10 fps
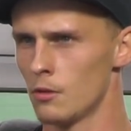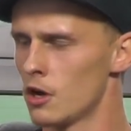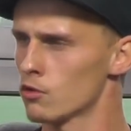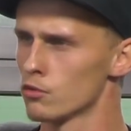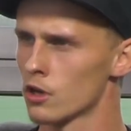
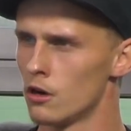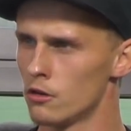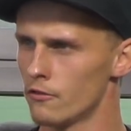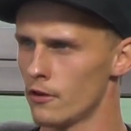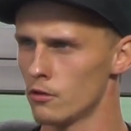immer gut
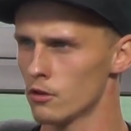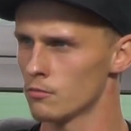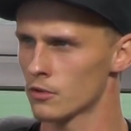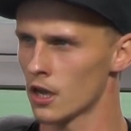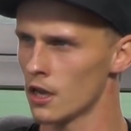drauf, auch
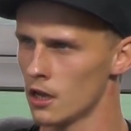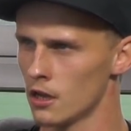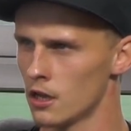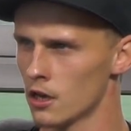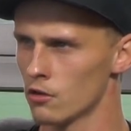im
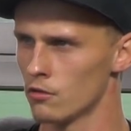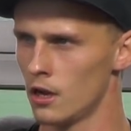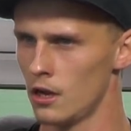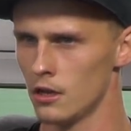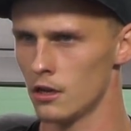Training in der
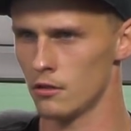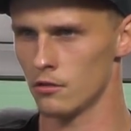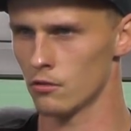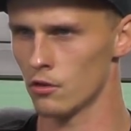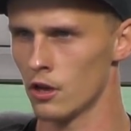Regionalliga
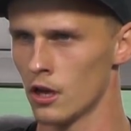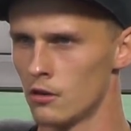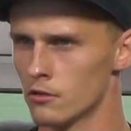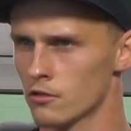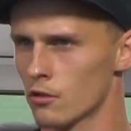in
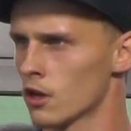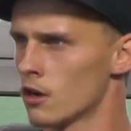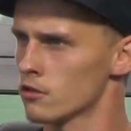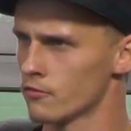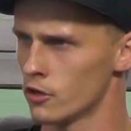Rödinghausen.
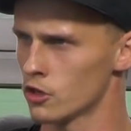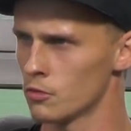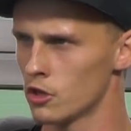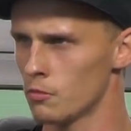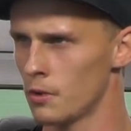Rödinghausen
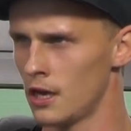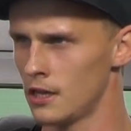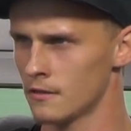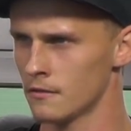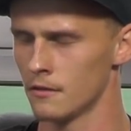wollte mich auch
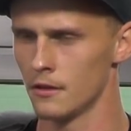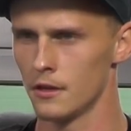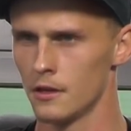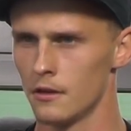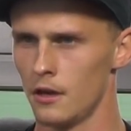behalten,
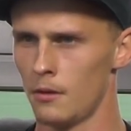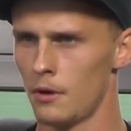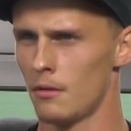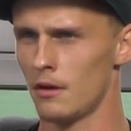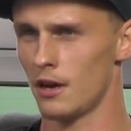
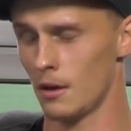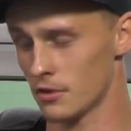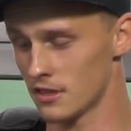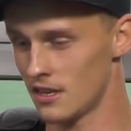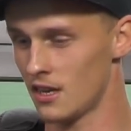aber
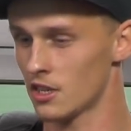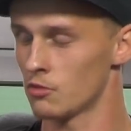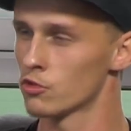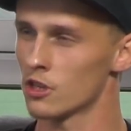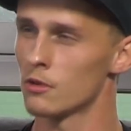abgesagt,
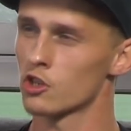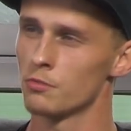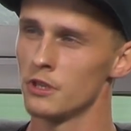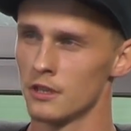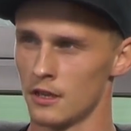ich muss aber
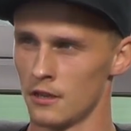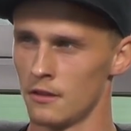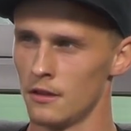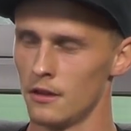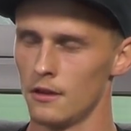spielen
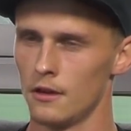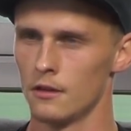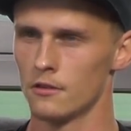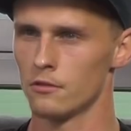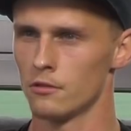dann.
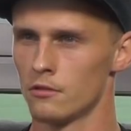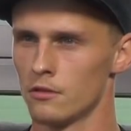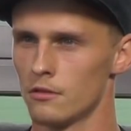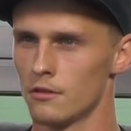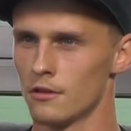So,
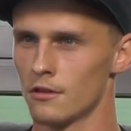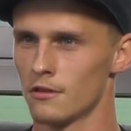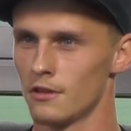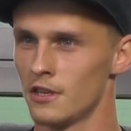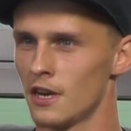und
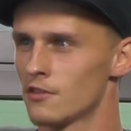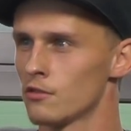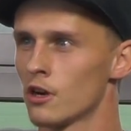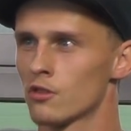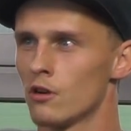äh, ich als
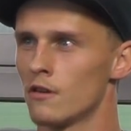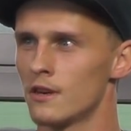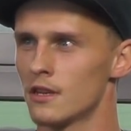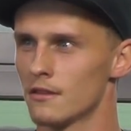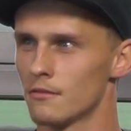junger
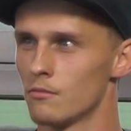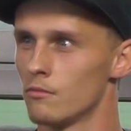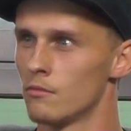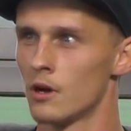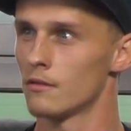Torwart,
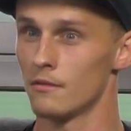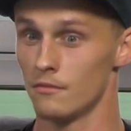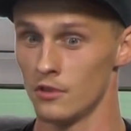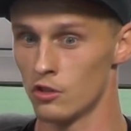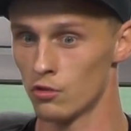man,
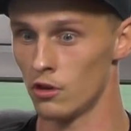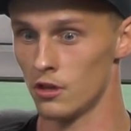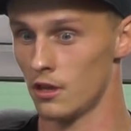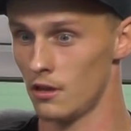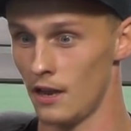die
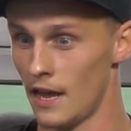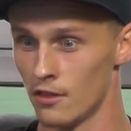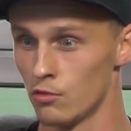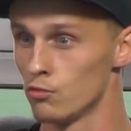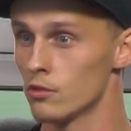Torhüter
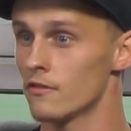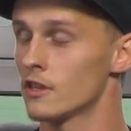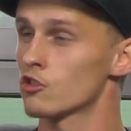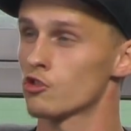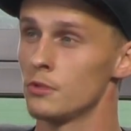lernen nur,
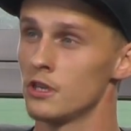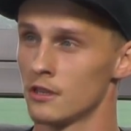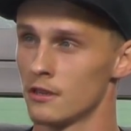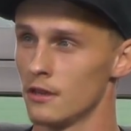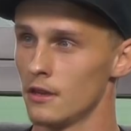wenn sie
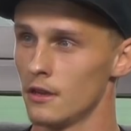spielen.